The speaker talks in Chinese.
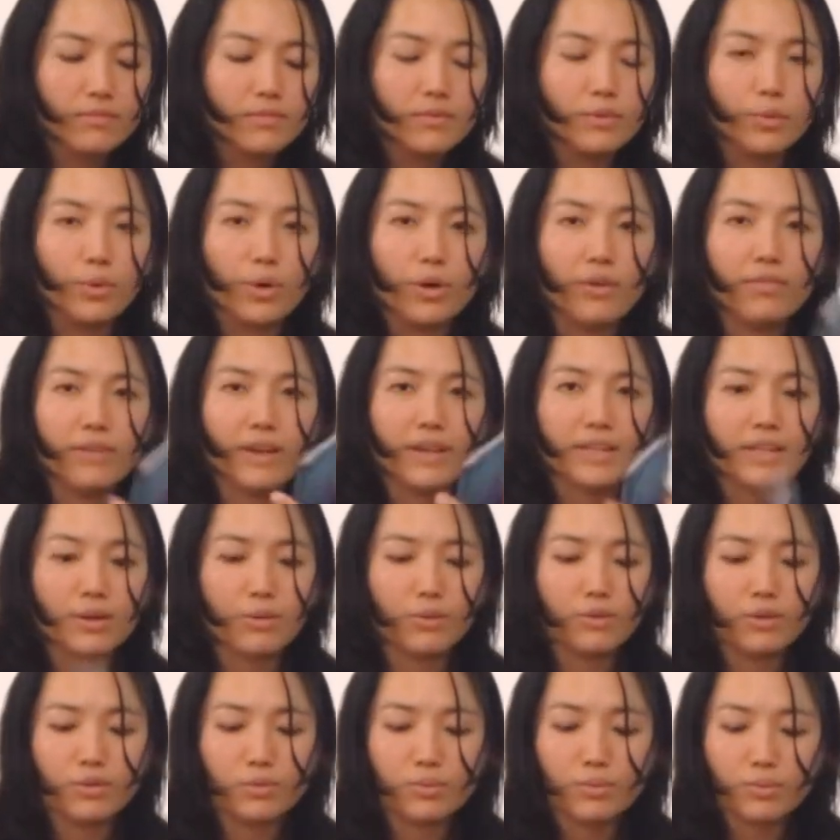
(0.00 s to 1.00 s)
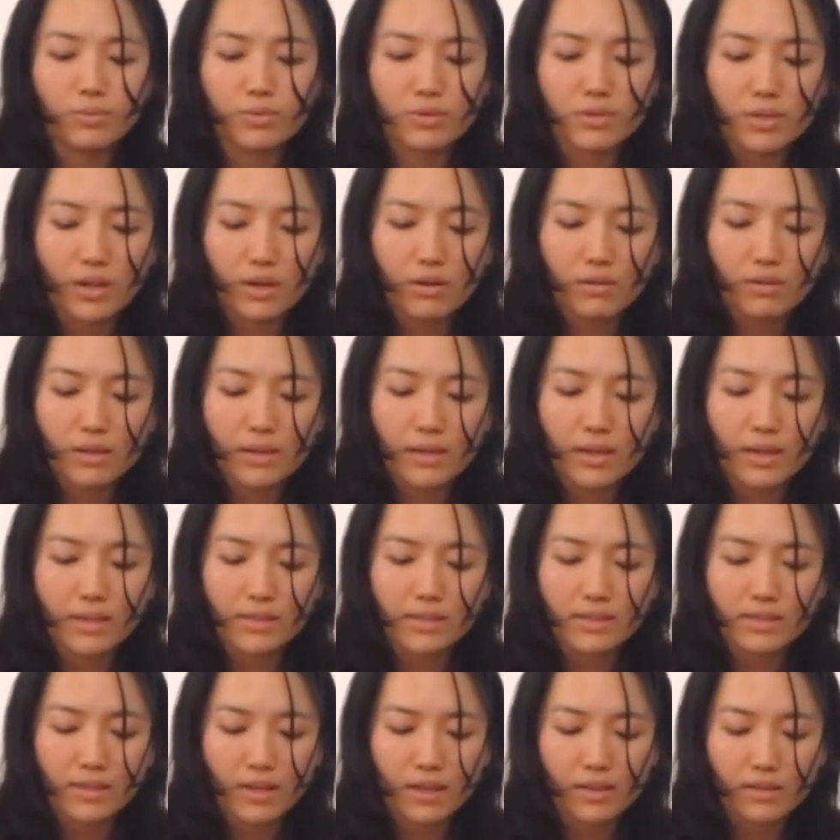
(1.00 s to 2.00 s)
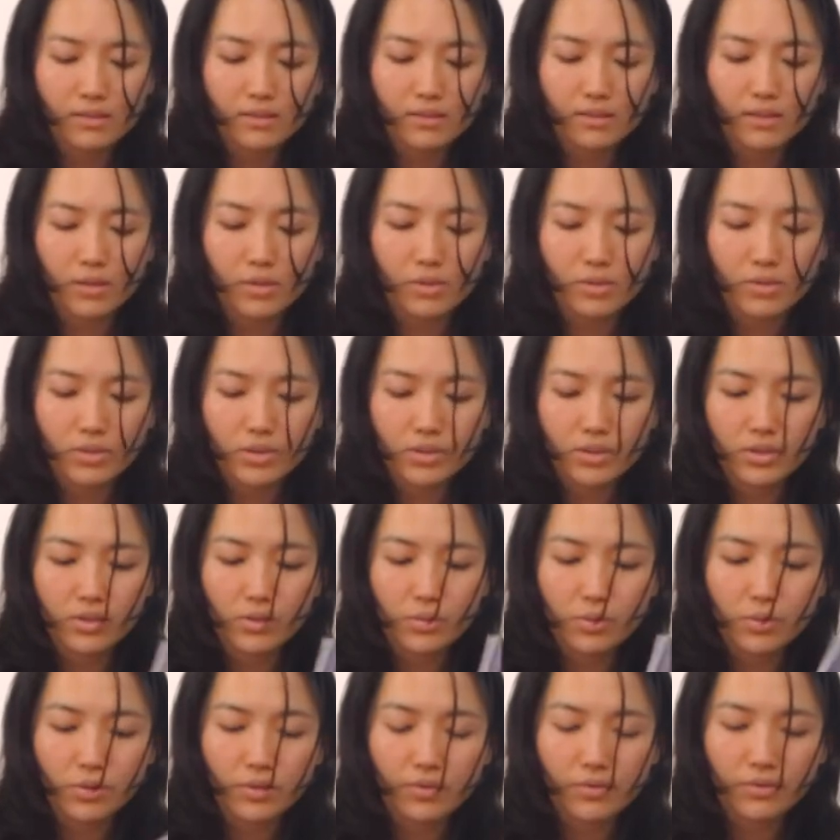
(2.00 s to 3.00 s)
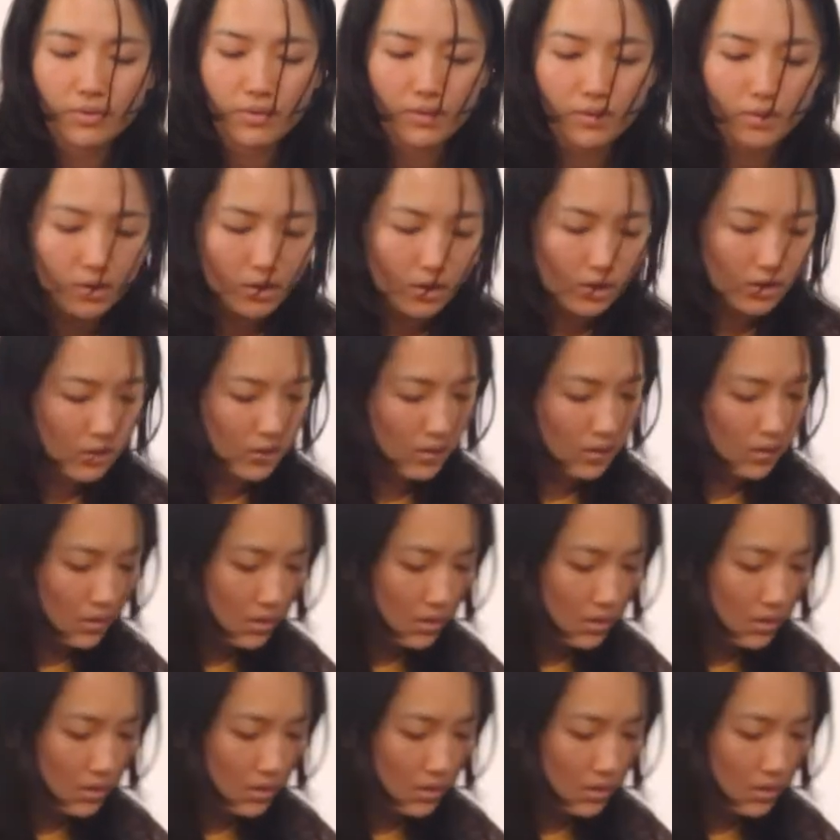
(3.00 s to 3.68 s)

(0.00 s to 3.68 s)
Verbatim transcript: 我要翻一下我的护照，看一下到底是几月份来的。